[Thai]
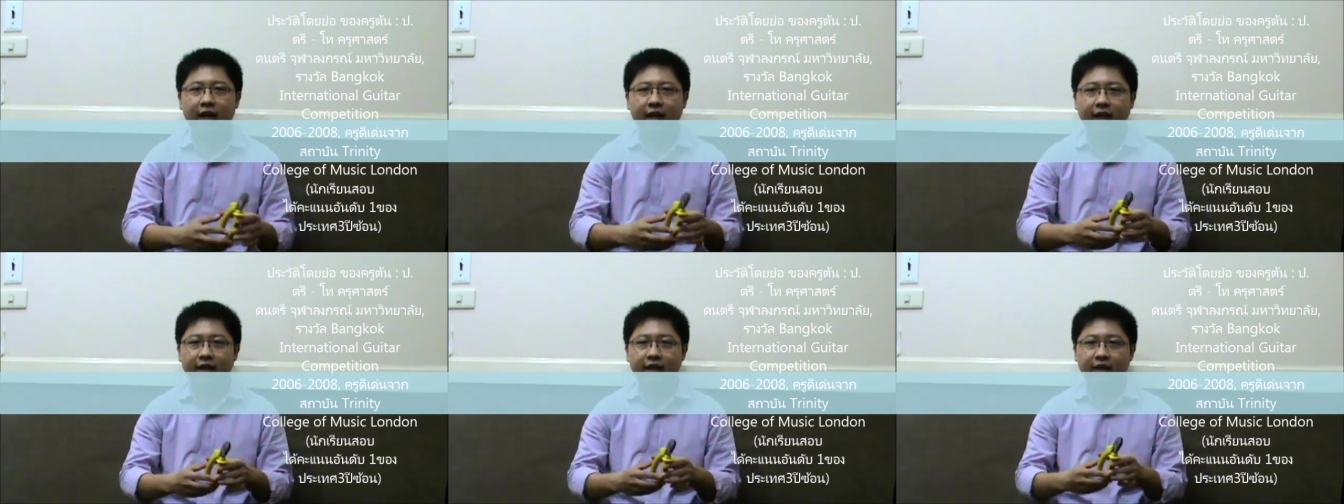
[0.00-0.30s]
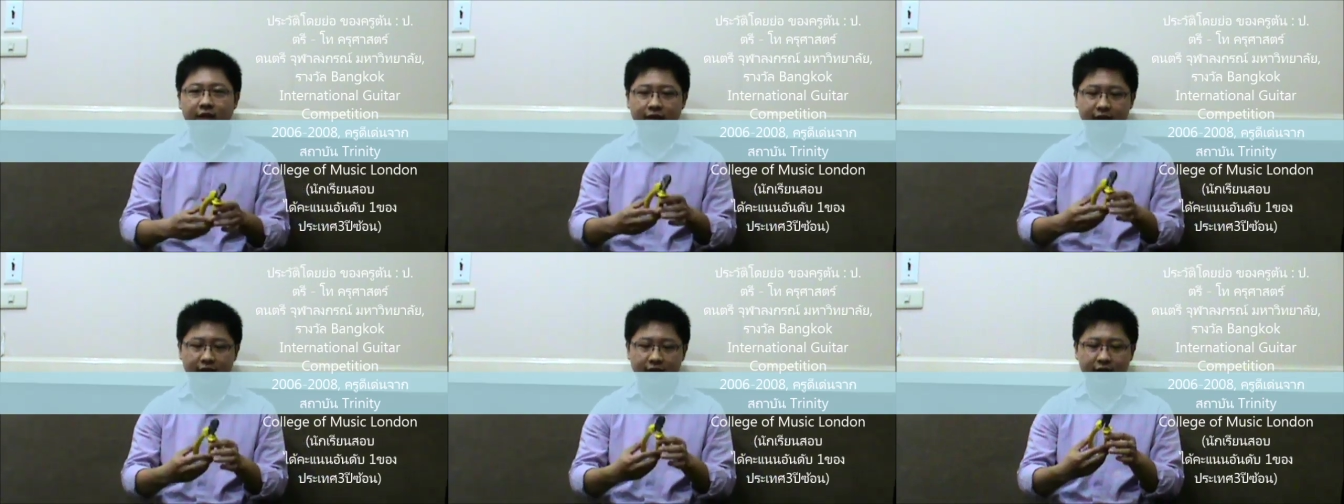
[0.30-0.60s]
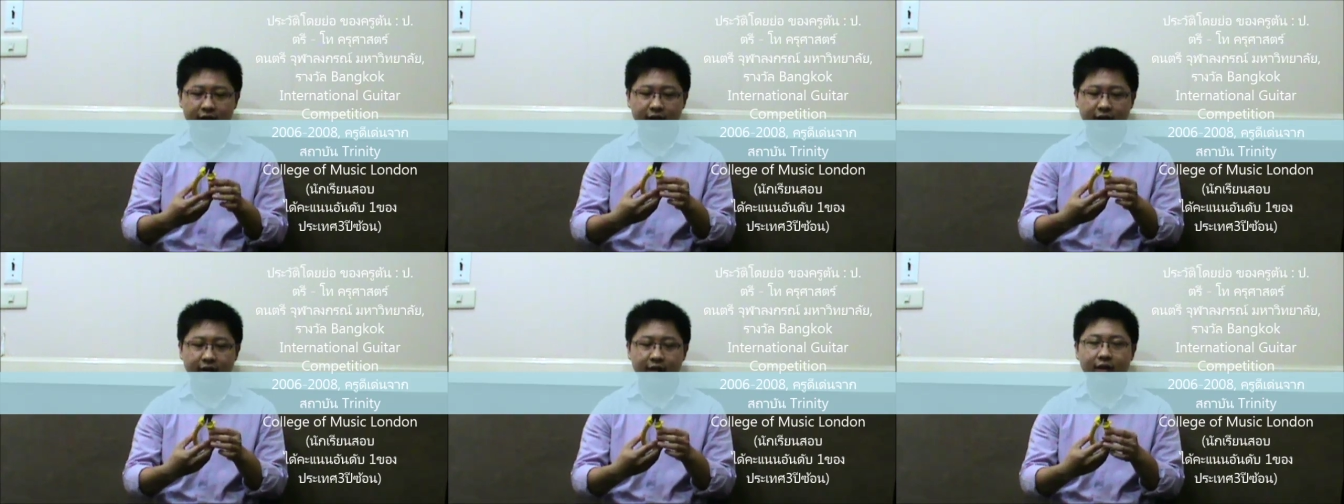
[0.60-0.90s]
อันที่
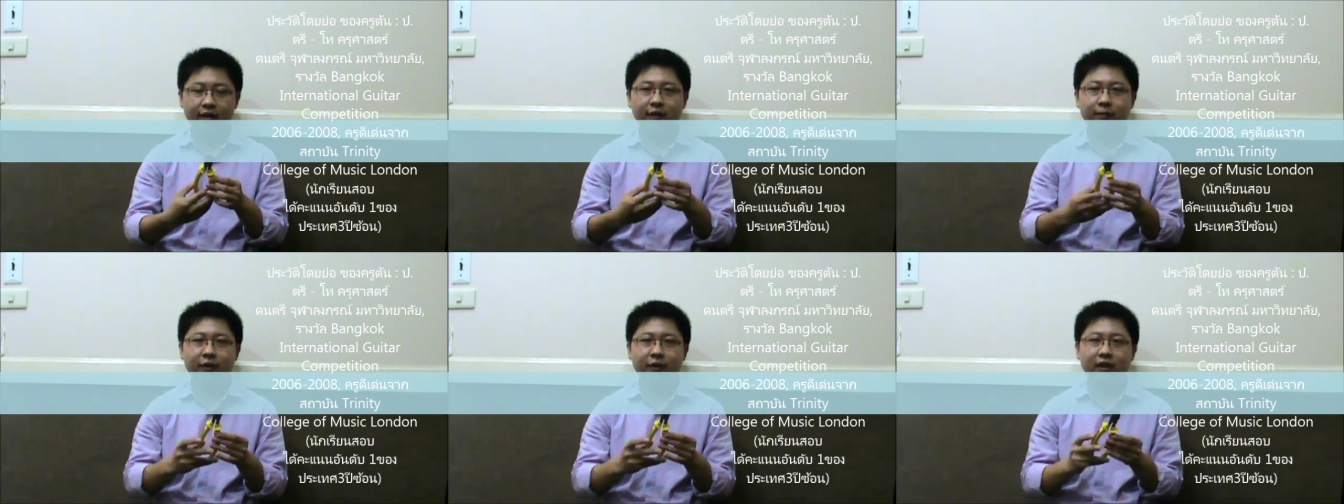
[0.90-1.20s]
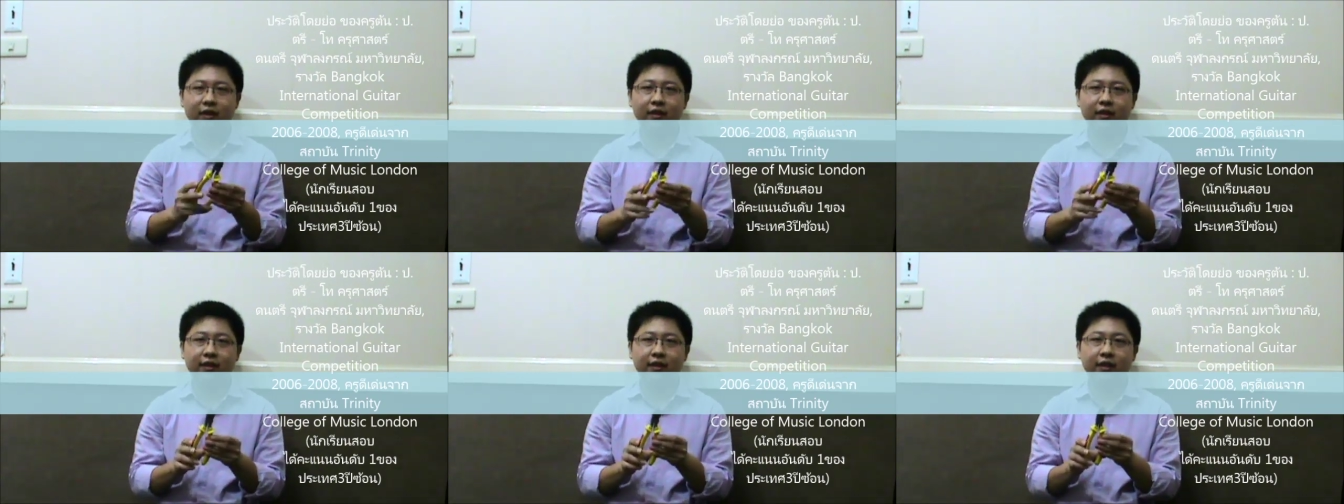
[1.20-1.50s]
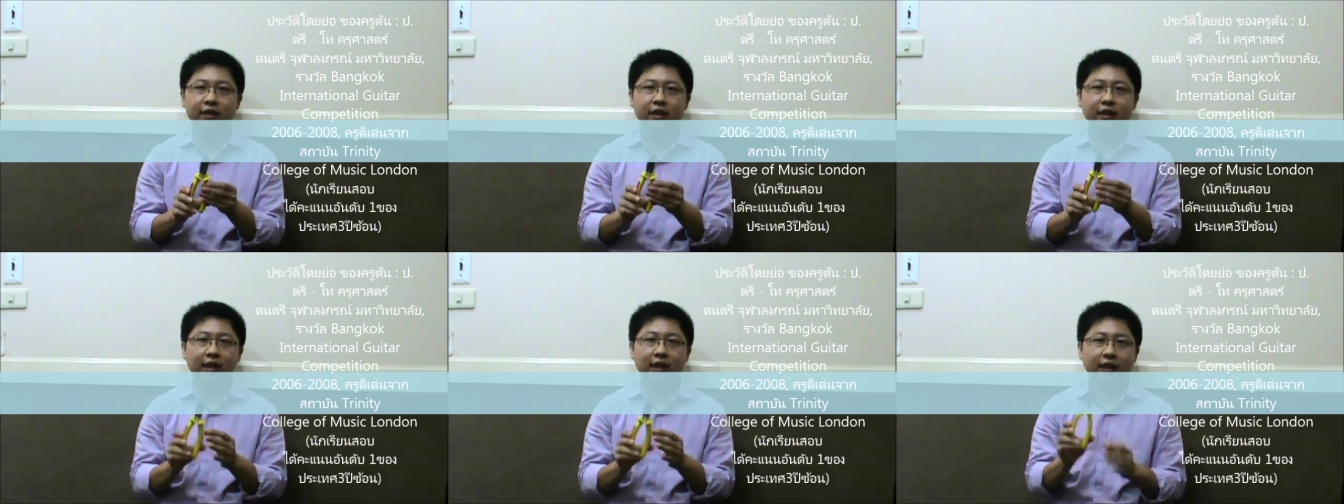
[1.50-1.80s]
1เลยเริ่มกันเลย
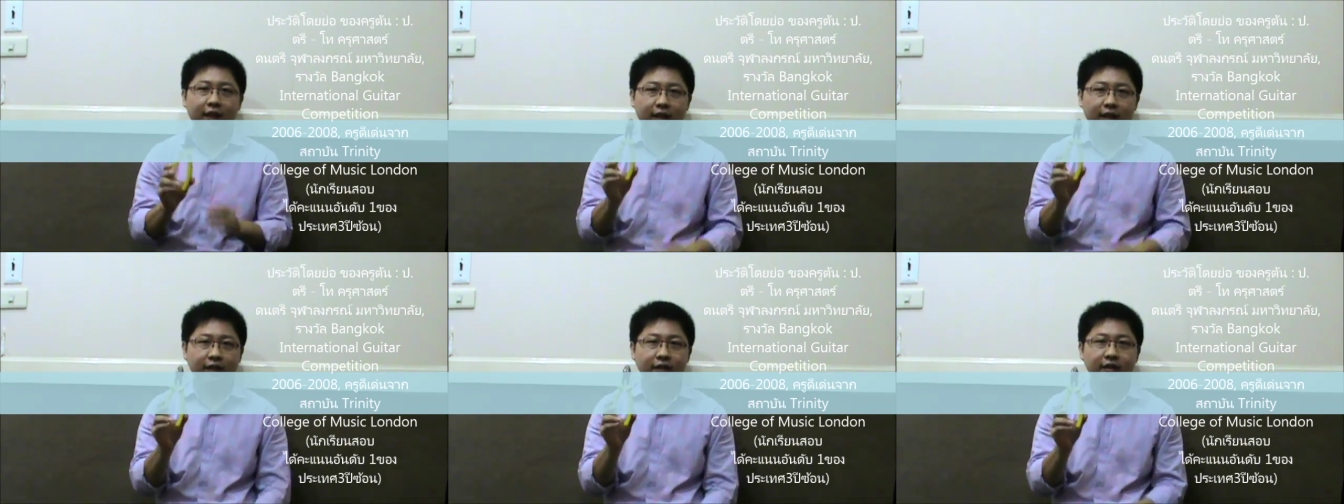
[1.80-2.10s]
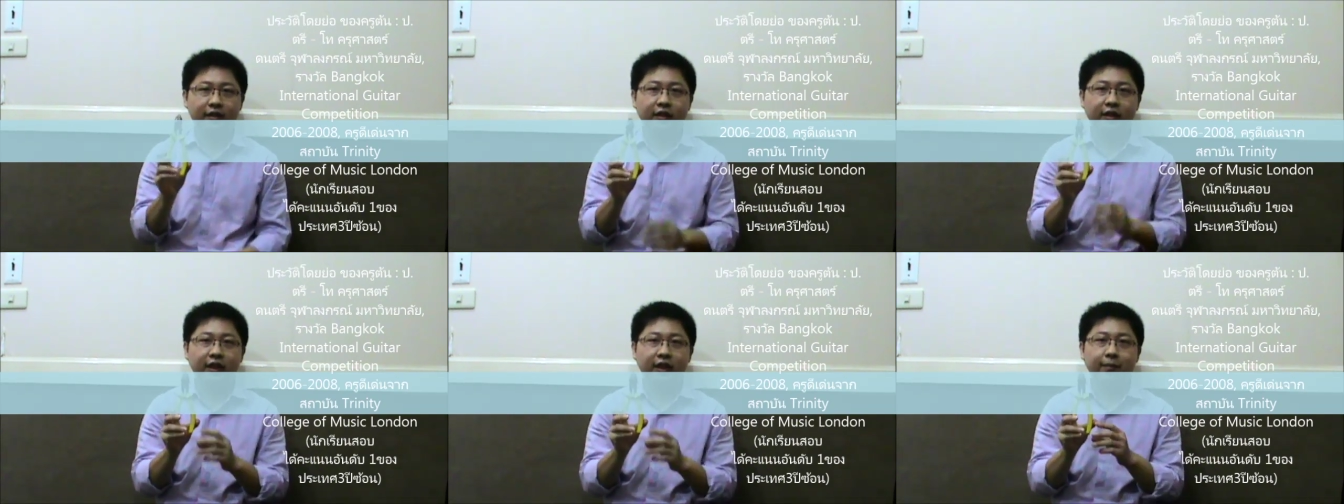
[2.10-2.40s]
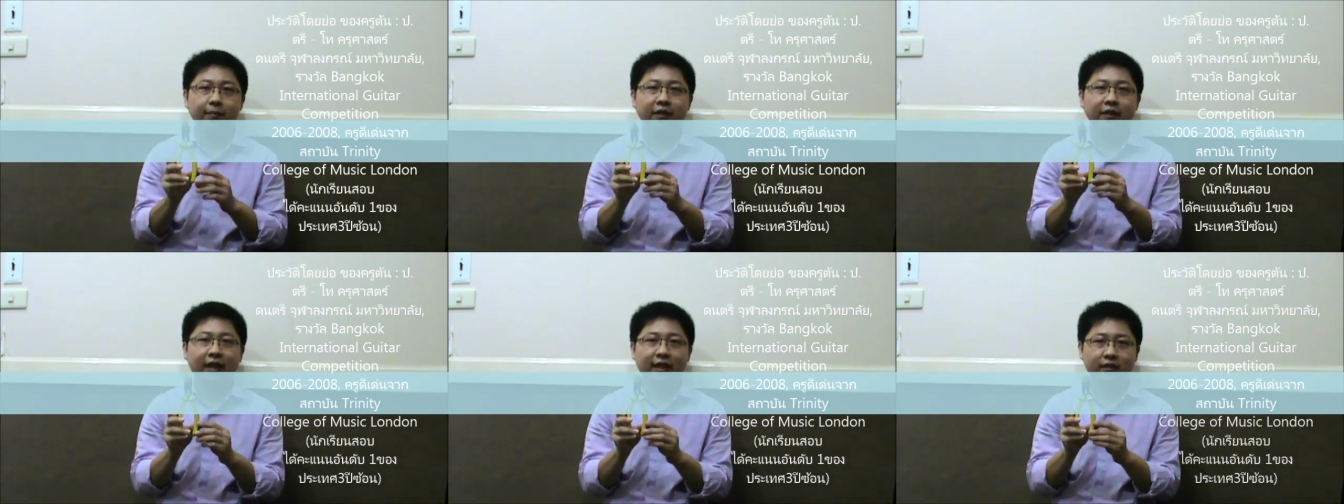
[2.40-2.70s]
อันนี้คือครี
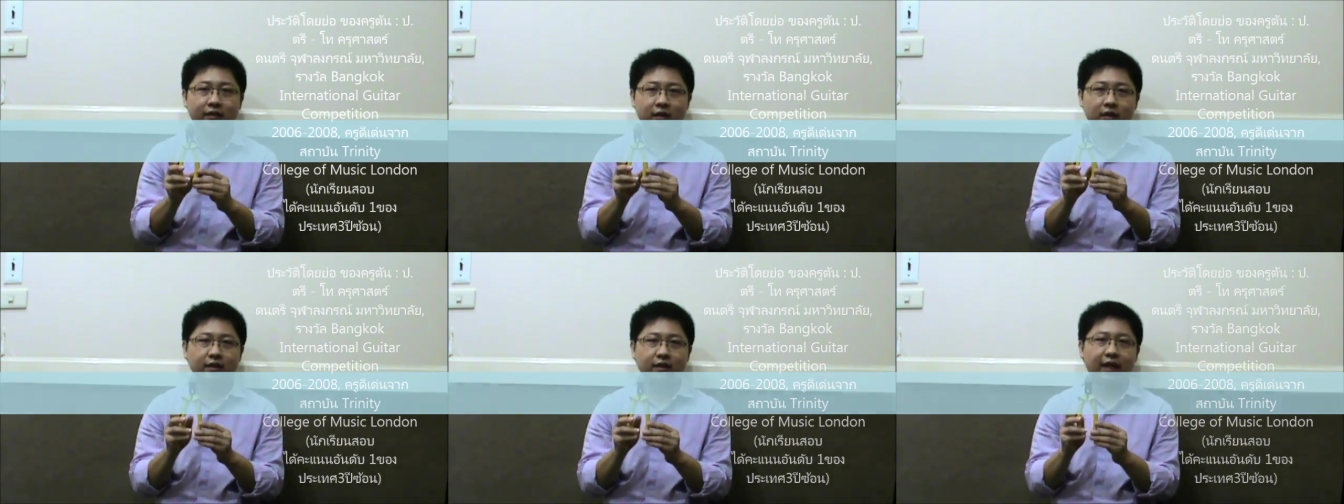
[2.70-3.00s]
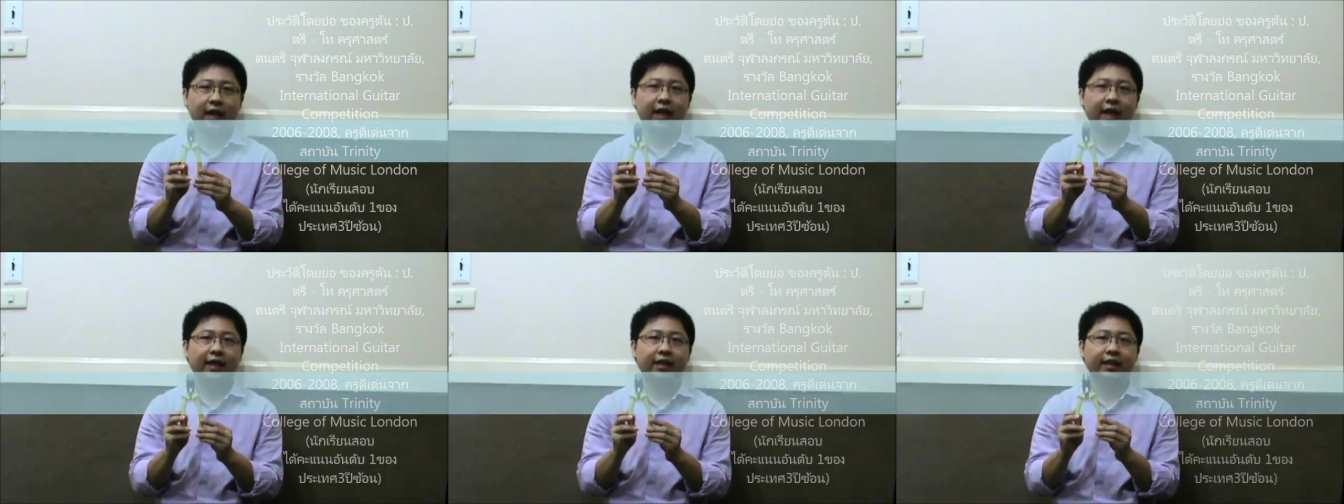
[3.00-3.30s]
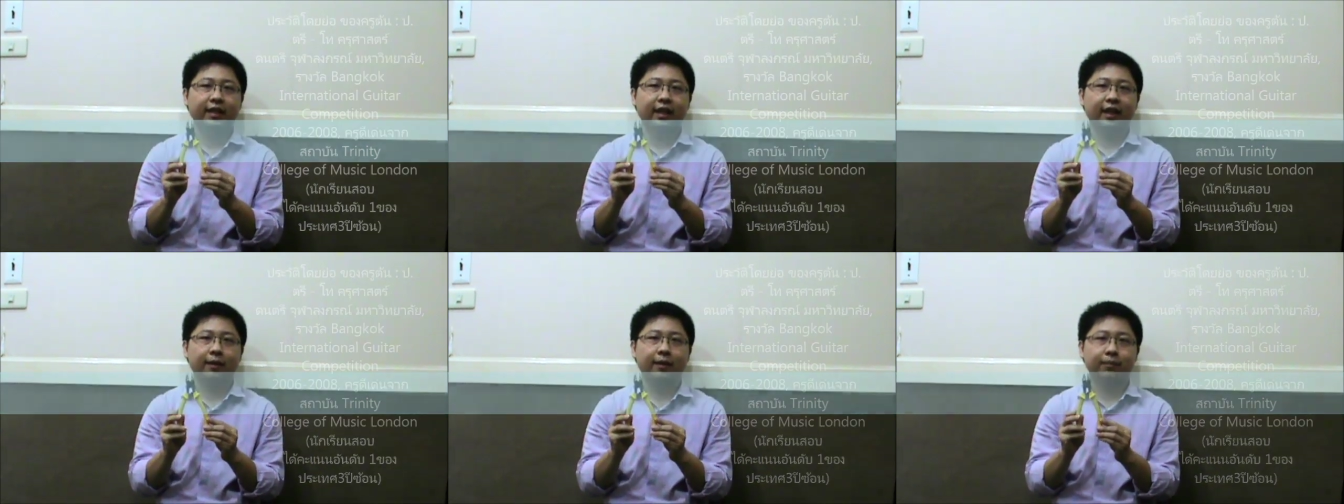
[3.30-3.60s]
มตัดสาย
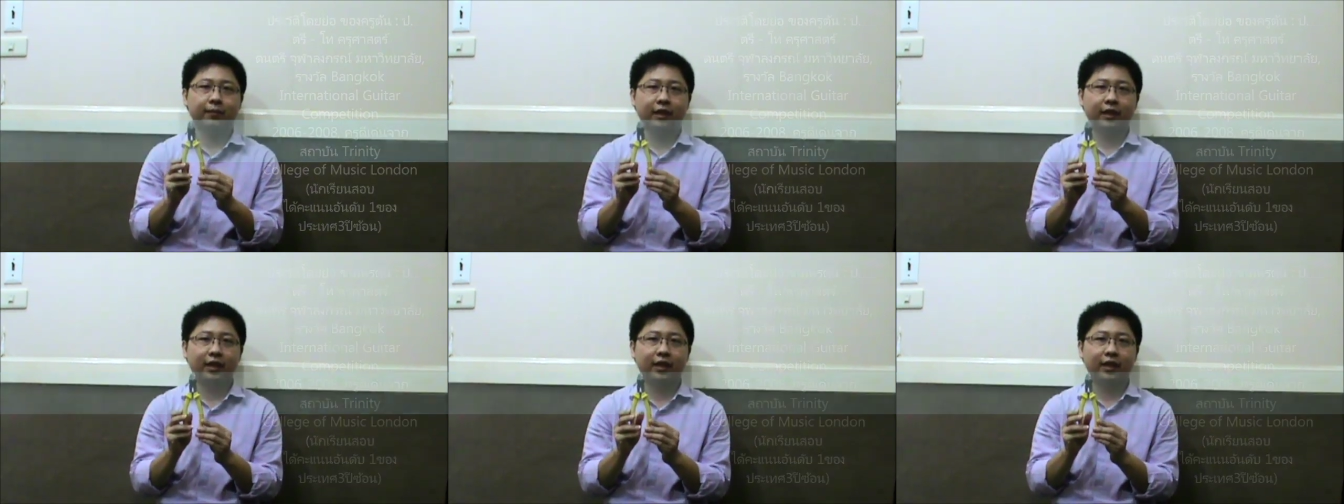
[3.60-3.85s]
นะครับ